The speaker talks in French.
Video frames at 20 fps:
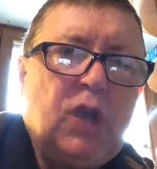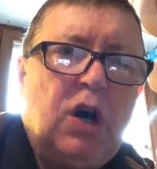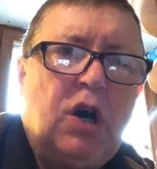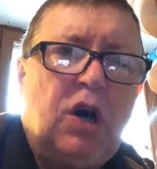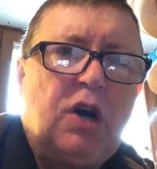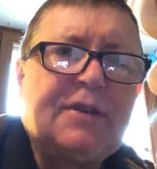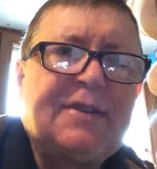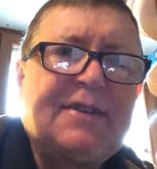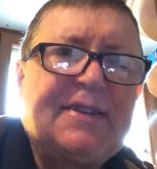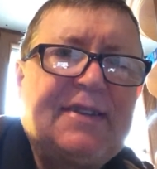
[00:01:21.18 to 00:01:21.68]

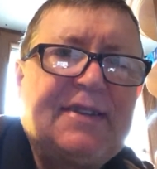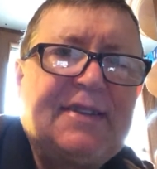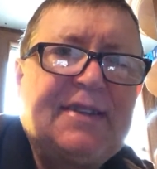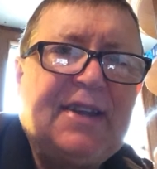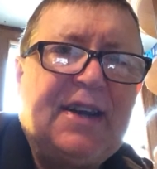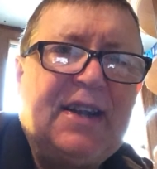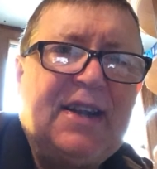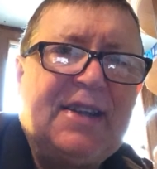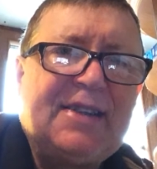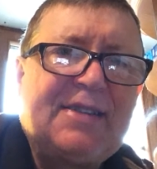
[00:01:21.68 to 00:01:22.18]
en
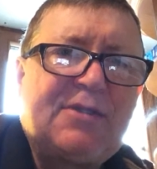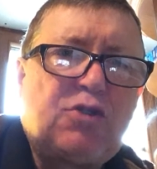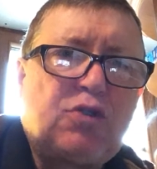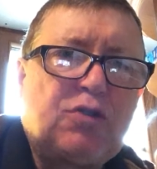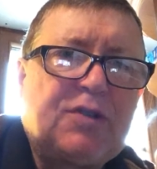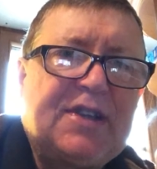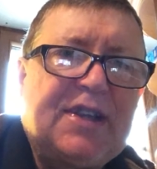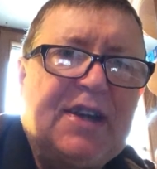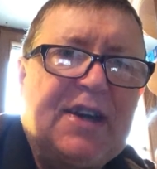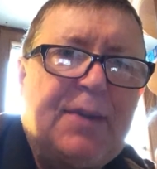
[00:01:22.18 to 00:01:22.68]

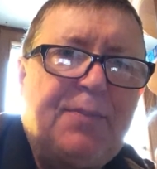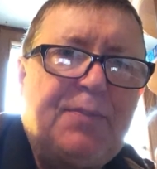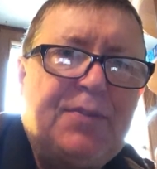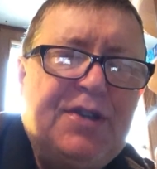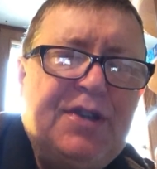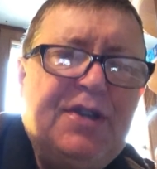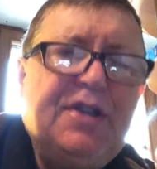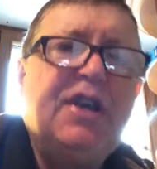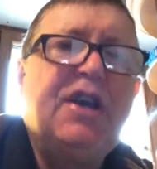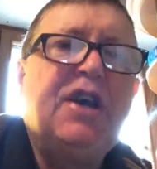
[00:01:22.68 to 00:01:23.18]

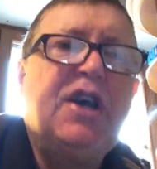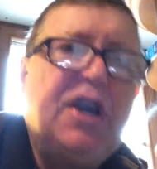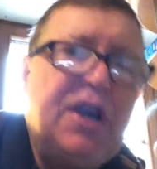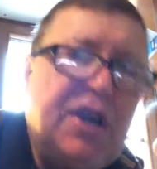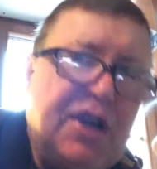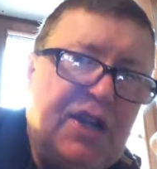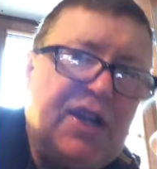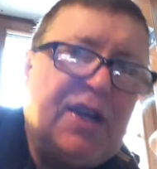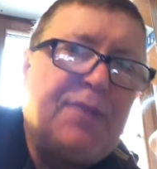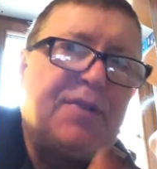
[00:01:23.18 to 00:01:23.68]
thalassothérapie
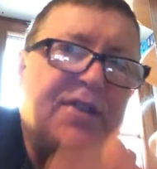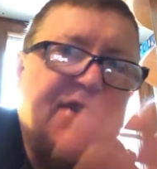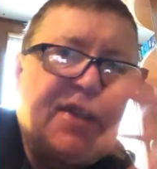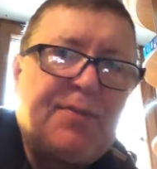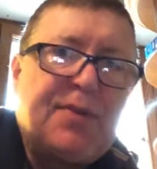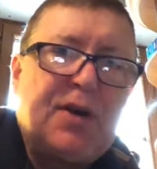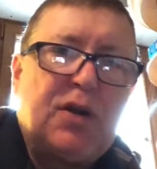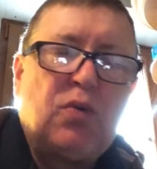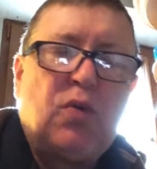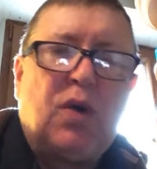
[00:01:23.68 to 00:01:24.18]
et il
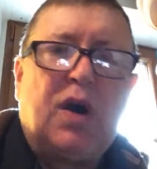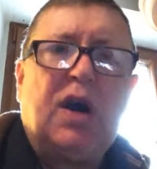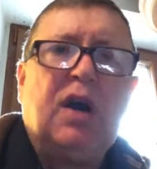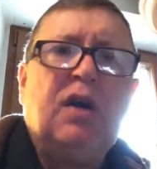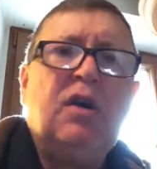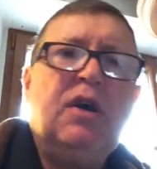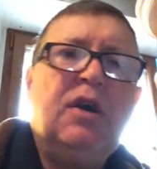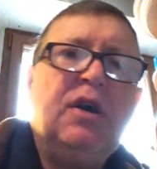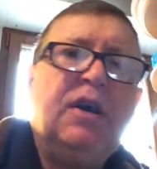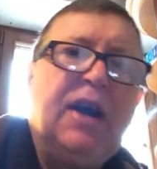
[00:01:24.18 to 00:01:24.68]
habitait pas
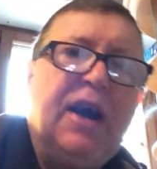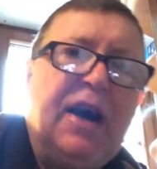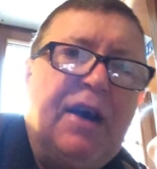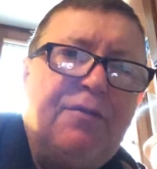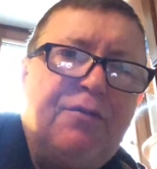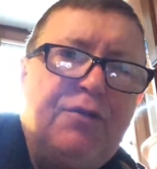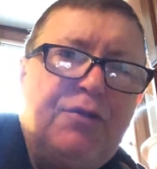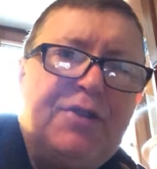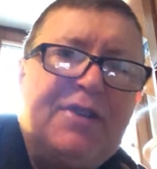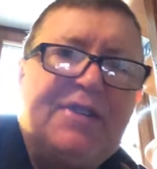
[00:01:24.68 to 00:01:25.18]
loin,
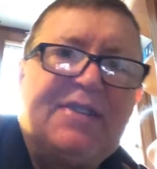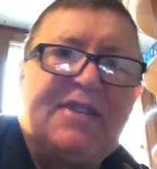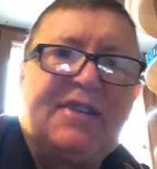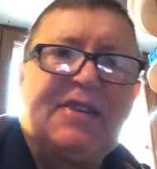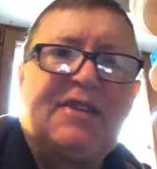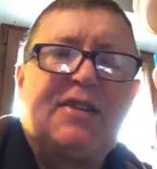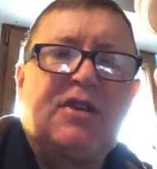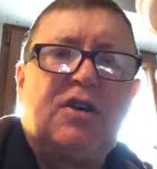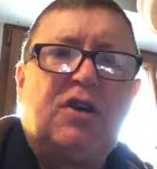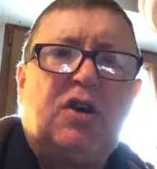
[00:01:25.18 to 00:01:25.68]
avenue des
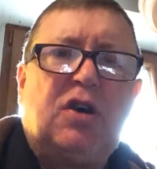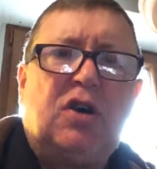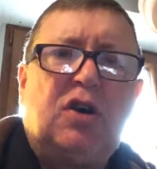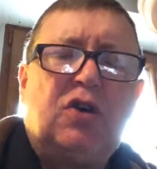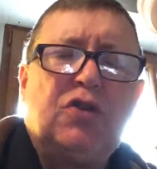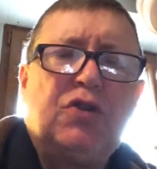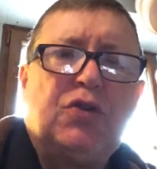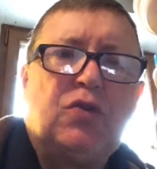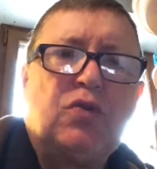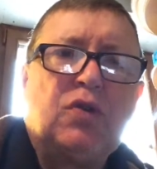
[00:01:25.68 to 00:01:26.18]

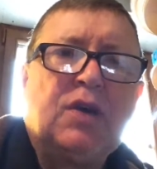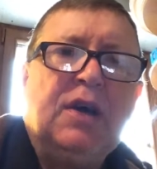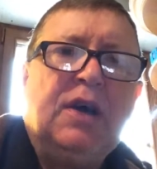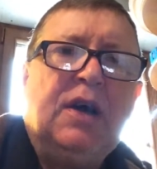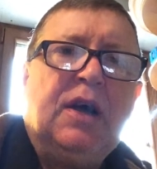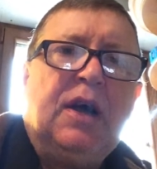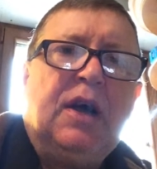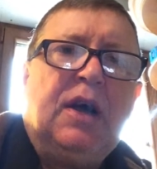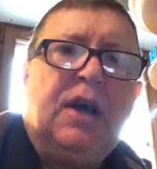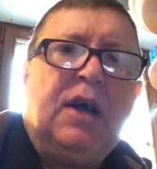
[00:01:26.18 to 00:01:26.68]
Étangs. Donc
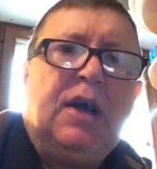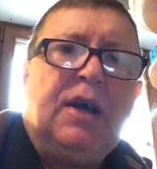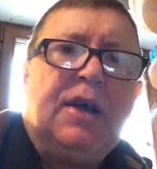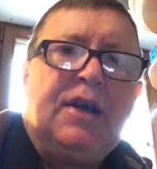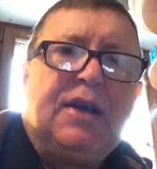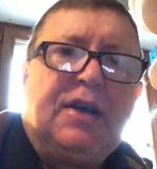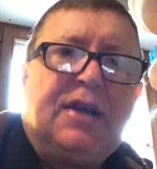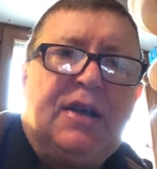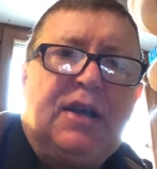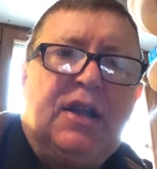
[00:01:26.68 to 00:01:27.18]

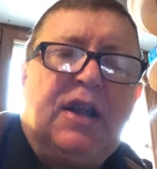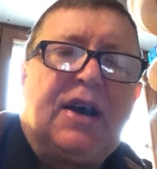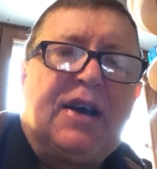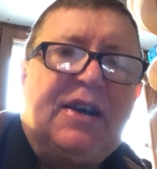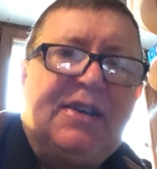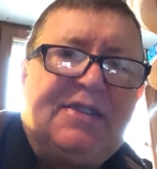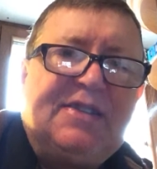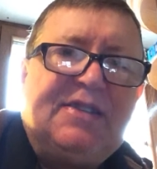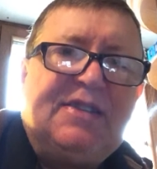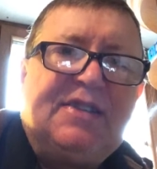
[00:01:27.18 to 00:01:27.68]
il
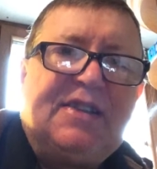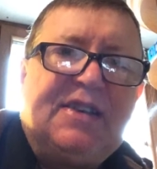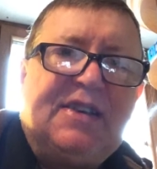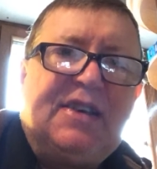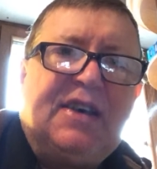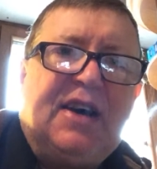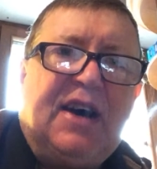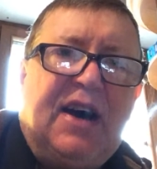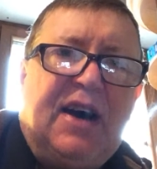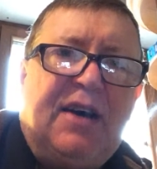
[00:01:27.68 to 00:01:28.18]

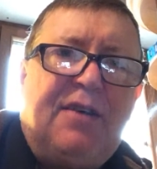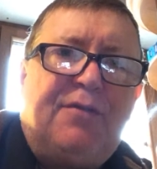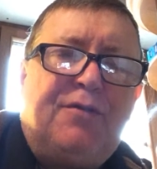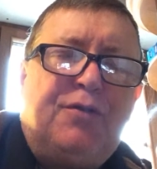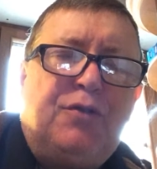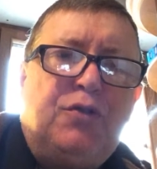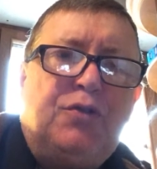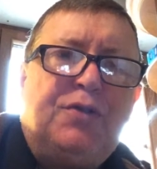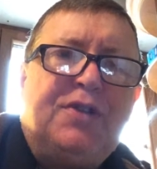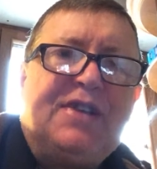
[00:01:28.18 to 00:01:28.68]
résidait
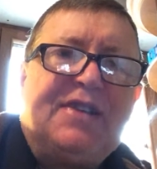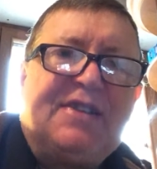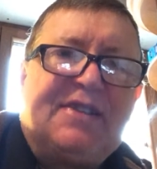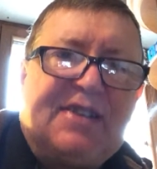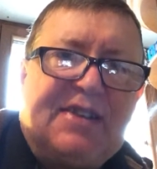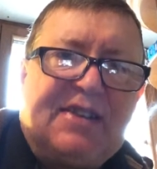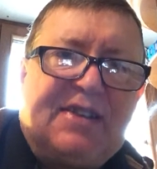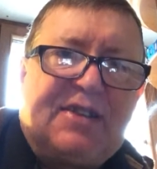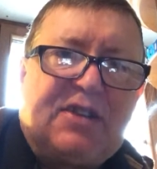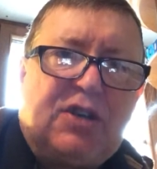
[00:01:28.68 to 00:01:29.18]
avenue
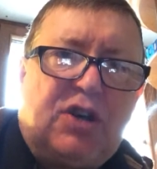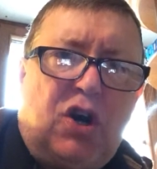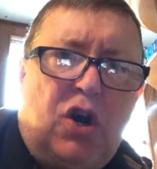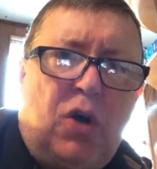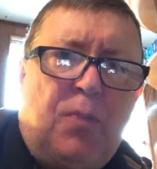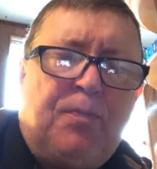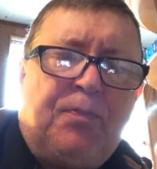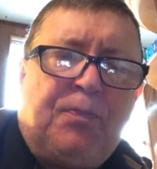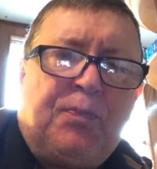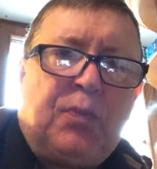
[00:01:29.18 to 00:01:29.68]
des
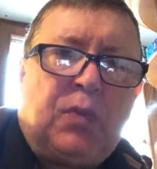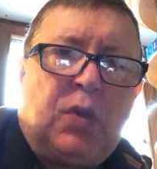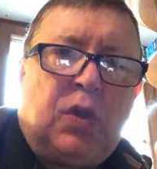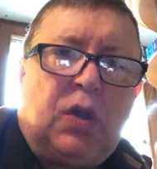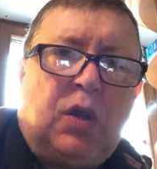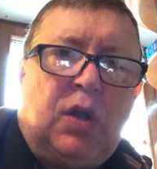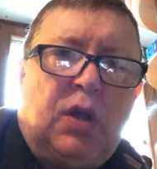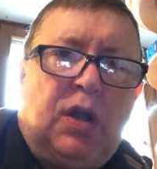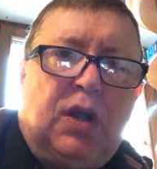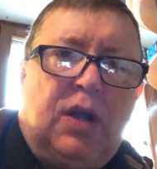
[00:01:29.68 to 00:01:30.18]
Étangs,
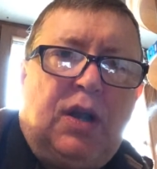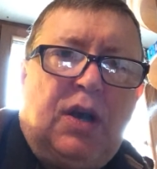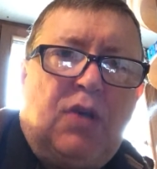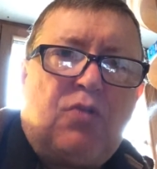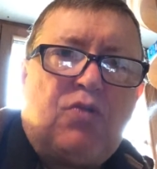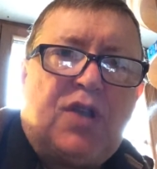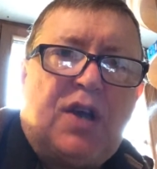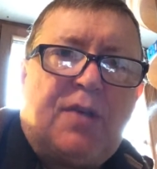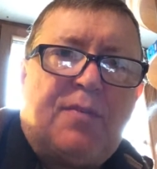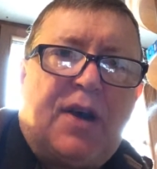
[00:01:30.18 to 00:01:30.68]
là
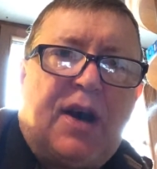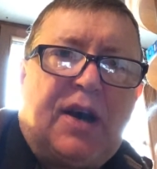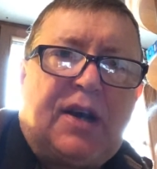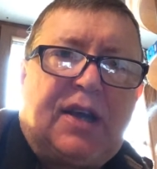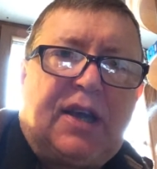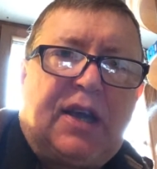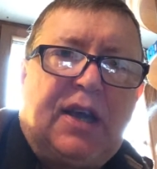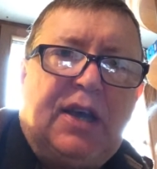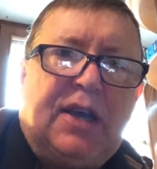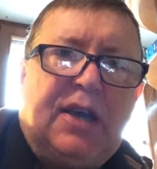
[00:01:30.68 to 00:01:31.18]
où il y a
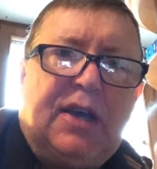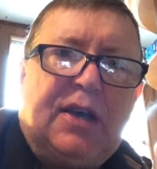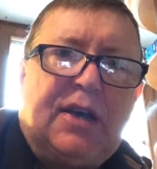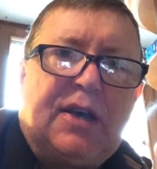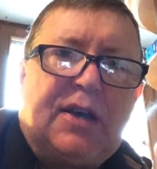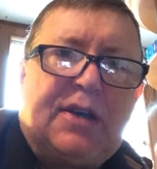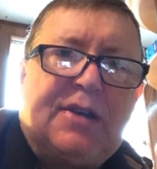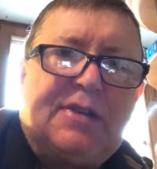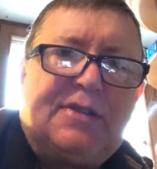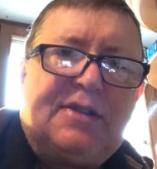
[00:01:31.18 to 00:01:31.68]
marqué
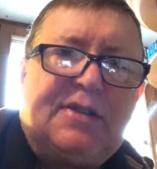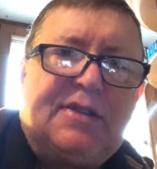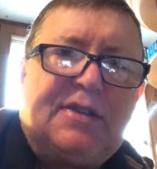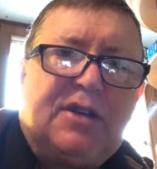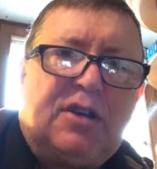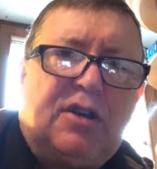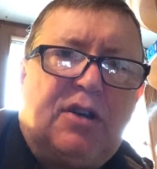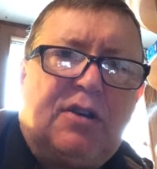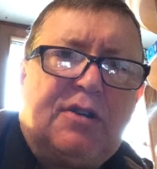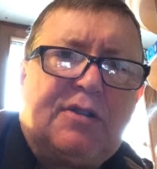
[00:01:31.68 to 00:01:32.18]

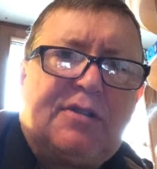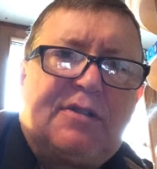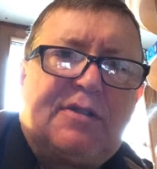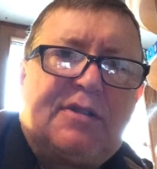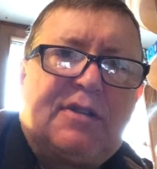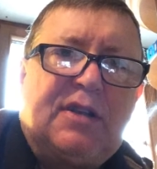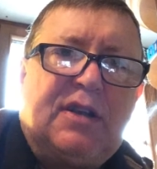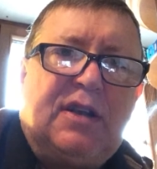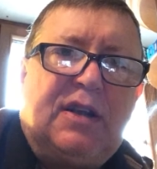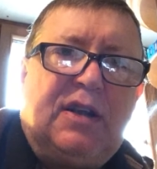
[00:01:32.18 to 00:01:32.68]

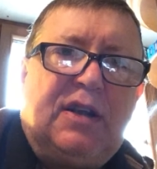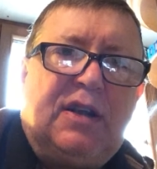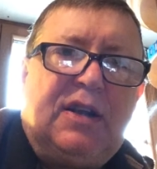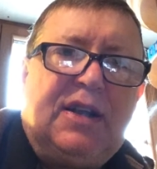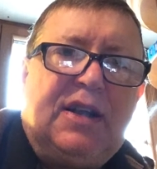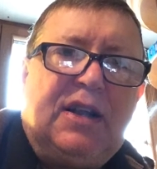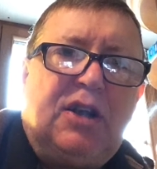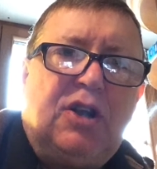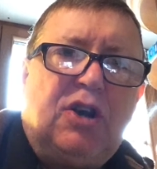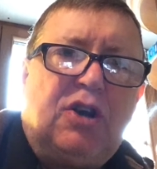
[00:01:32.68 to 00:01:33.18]
résidence
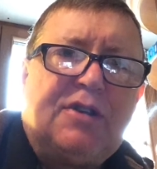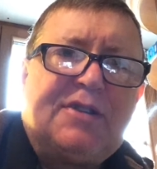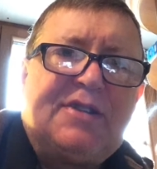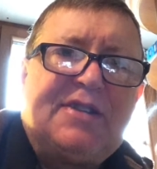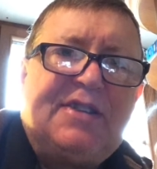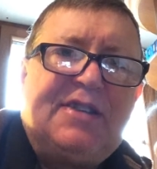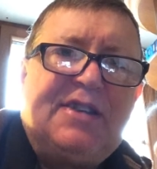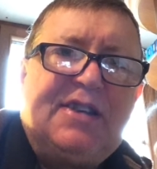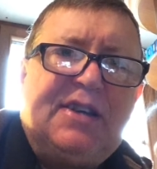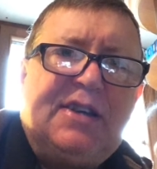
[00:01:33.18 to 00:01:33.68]
les
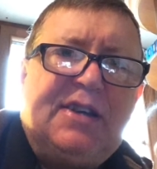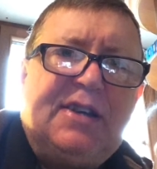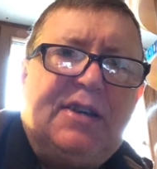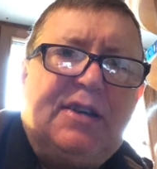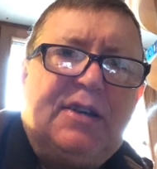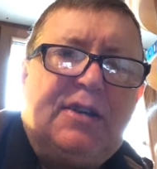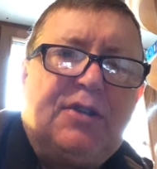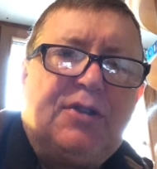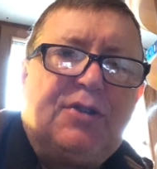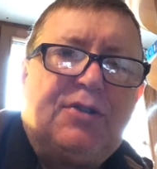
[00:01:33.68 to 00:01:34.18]

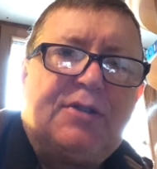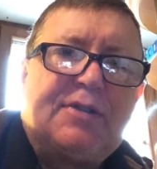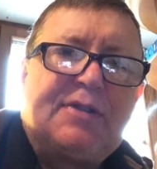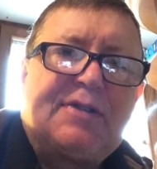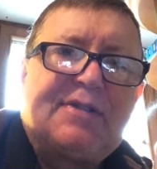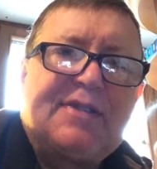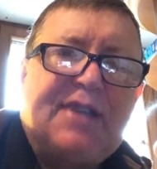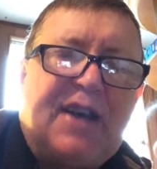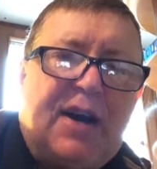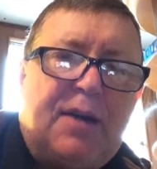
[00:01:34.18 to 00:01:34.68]
landiers de
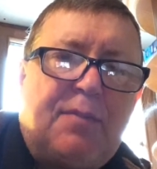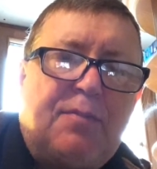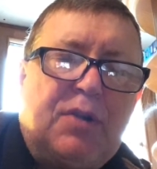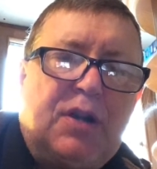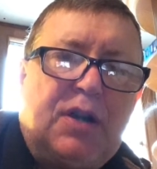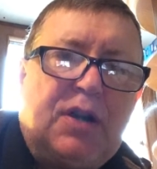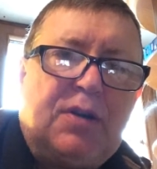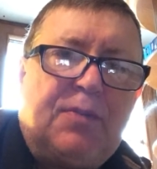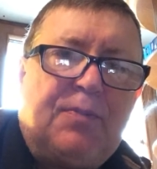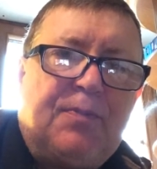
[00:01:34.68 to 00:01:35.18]

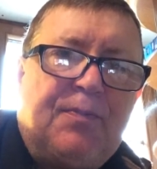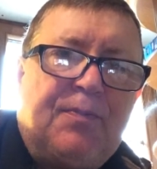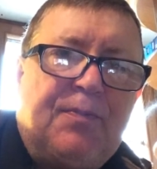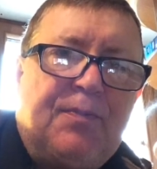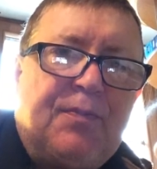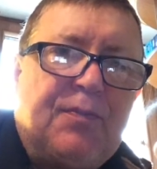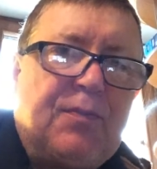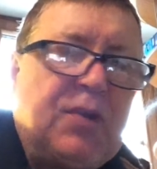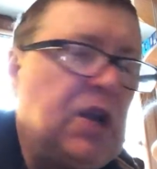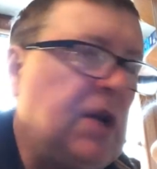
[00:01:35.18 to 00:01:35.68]
sable.
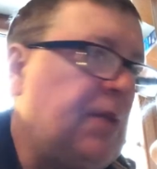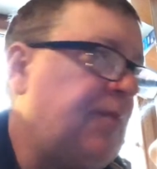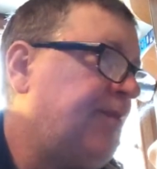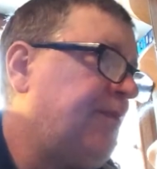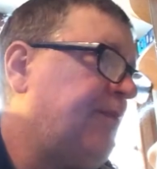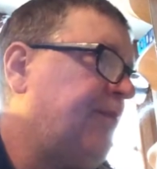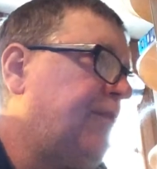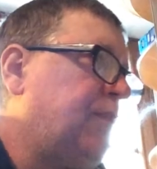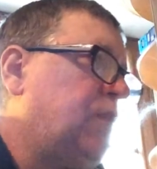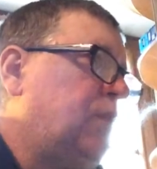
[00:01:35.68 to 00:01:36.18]
Voilà,
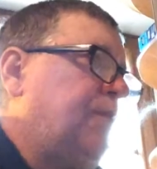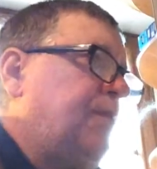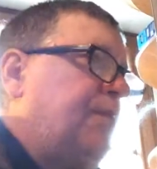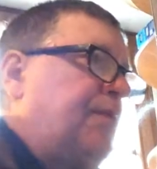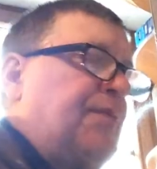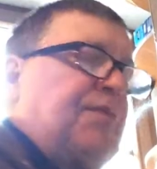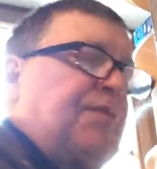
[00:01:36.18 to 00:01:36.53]
bon.